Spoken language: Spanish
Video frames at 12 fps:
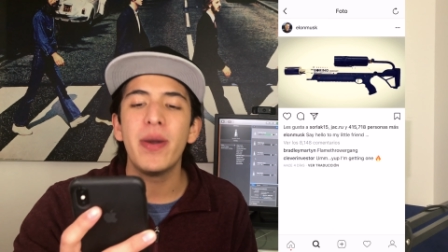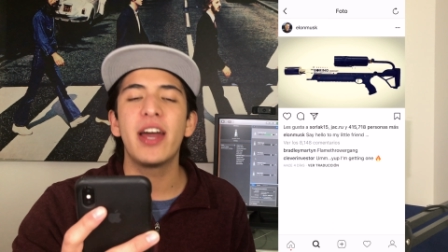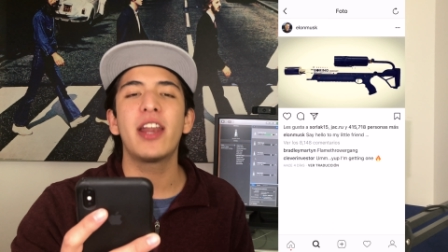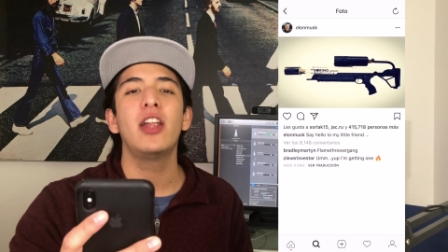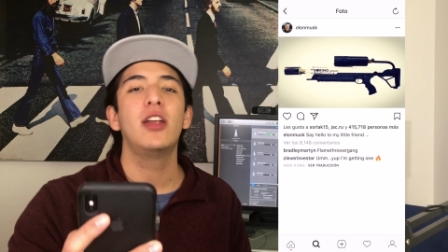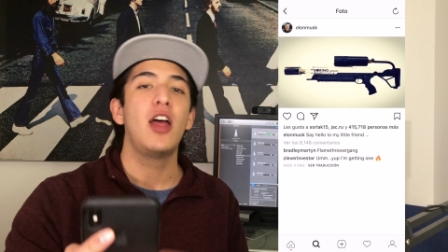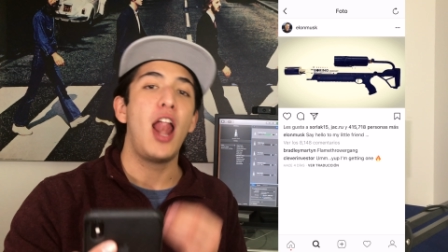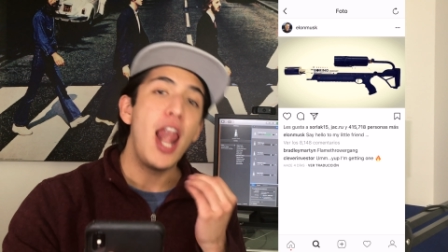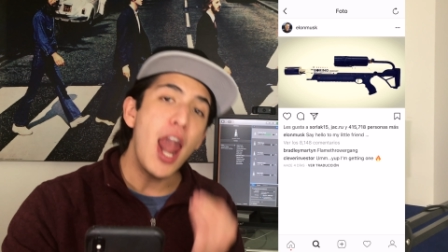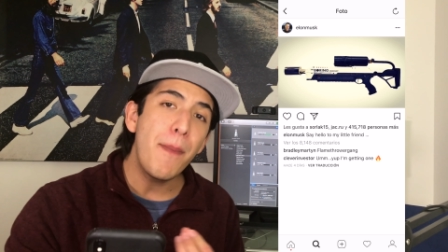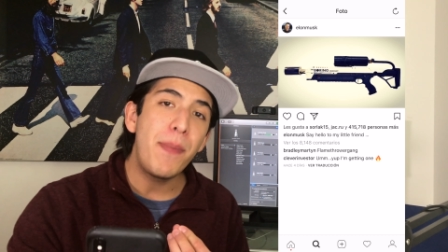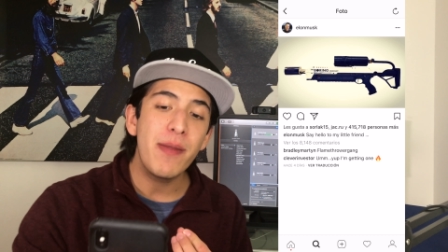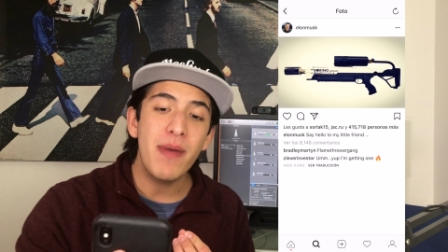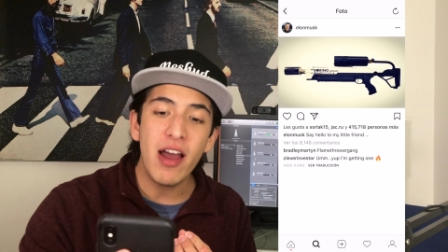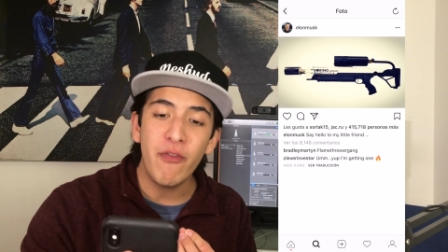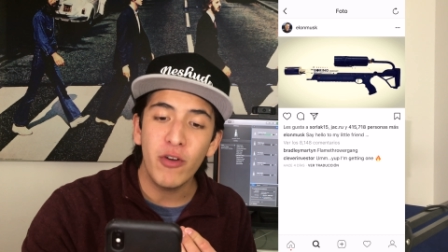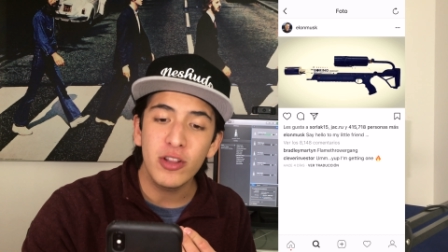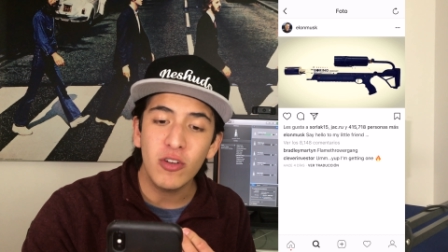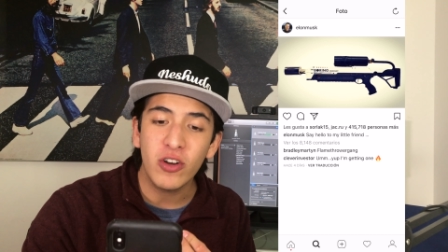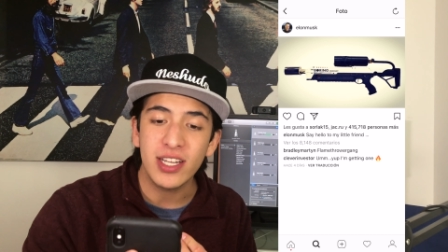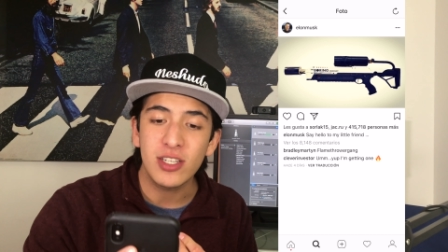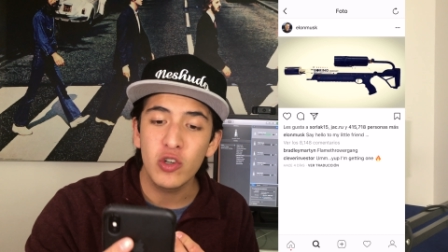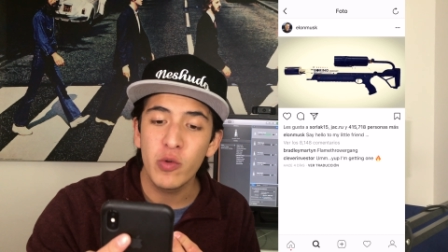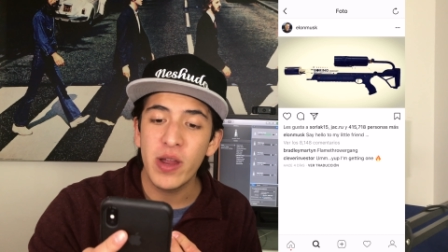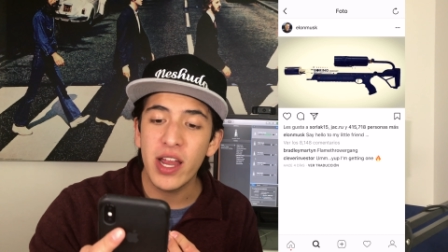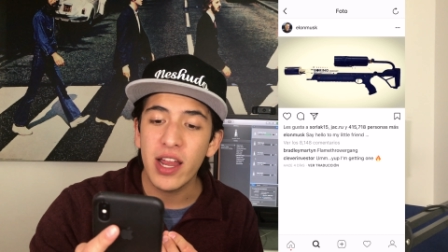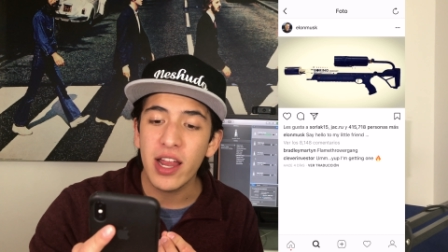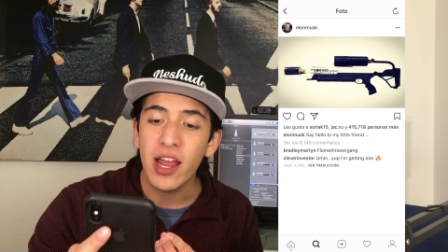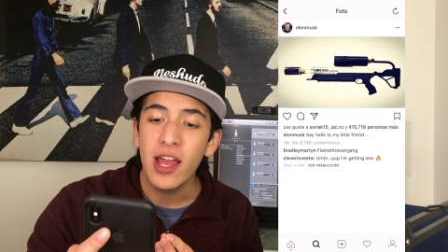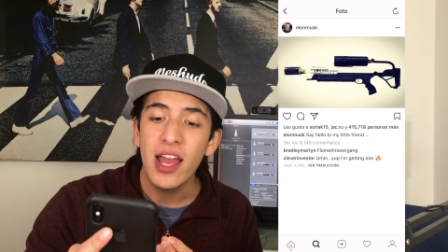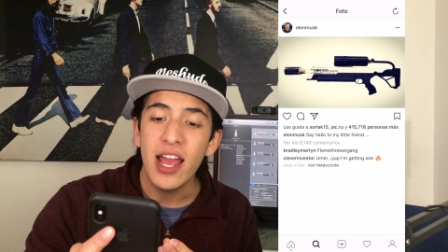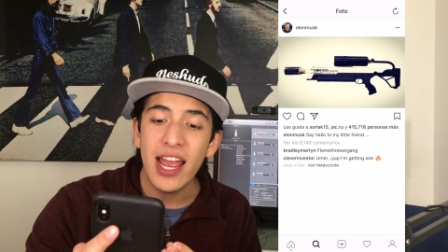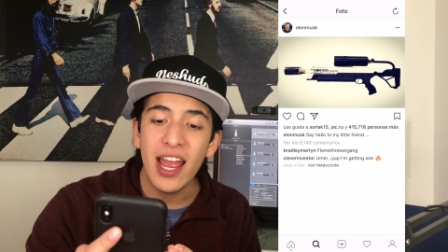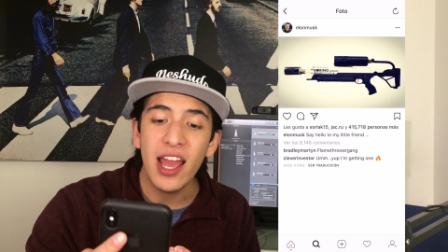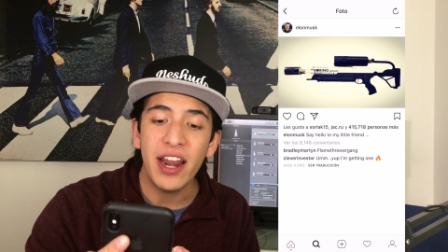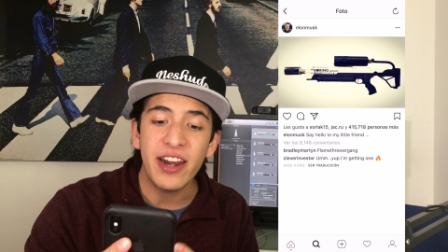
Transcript: ver, la primera foto que sube eh,